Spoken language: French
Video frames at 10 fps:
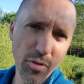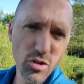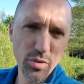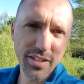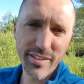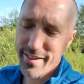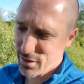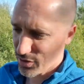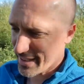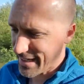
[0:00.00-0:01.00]
moi je lui disais
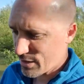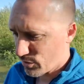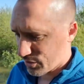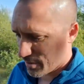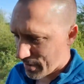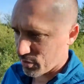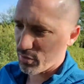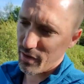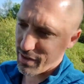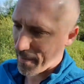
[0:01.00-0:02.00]
est-ce que tu as gagné ou est-ce que tu as perdu
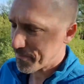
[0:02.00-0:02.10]
enfin voilà